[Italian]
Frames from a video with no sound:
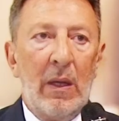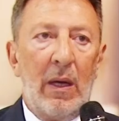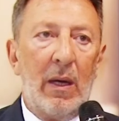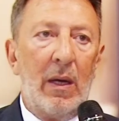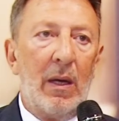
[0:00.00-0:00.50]

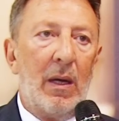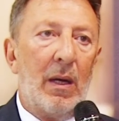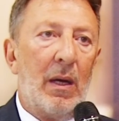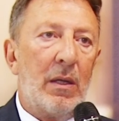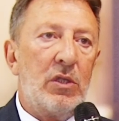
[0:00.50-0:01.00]

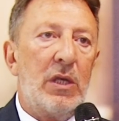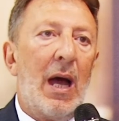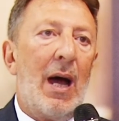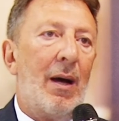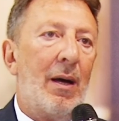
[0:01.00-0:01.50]
eh, ci
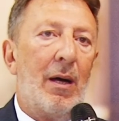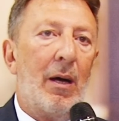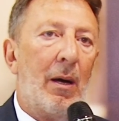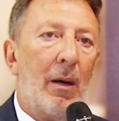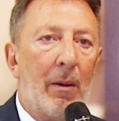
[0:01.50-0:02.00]
ha
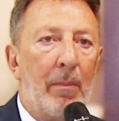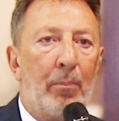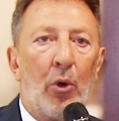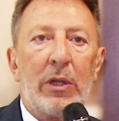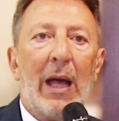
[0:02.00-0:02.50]
eh,
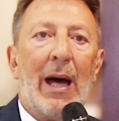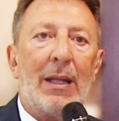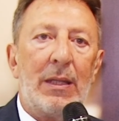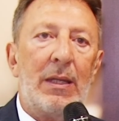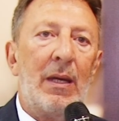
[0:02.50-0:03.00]

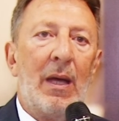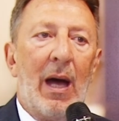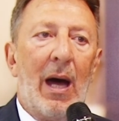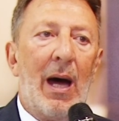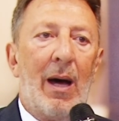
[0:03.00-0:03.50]
portati
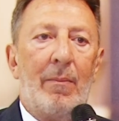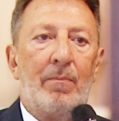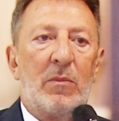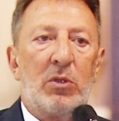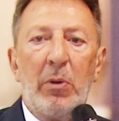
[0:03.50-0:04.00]
a
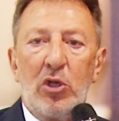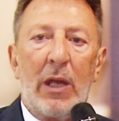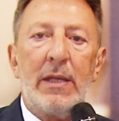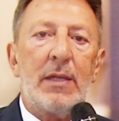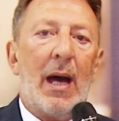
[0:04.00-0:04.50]

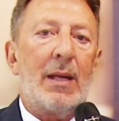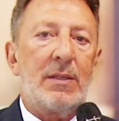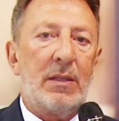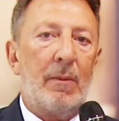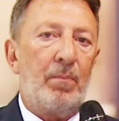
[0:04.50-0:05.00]

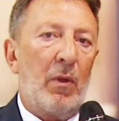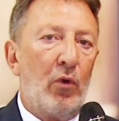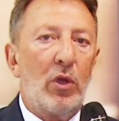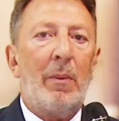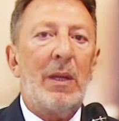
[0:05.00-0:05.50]
specializzarsi
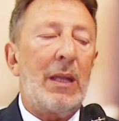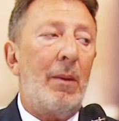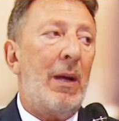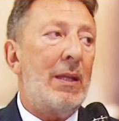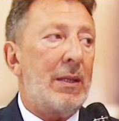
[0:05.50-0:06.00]

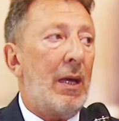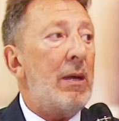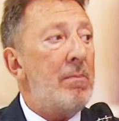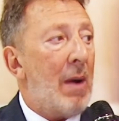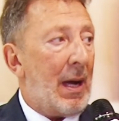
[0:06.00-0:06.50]
fondamentalmente
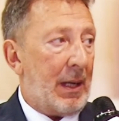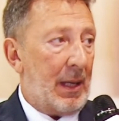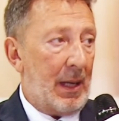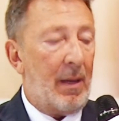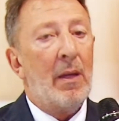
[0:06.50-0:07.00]
in macchine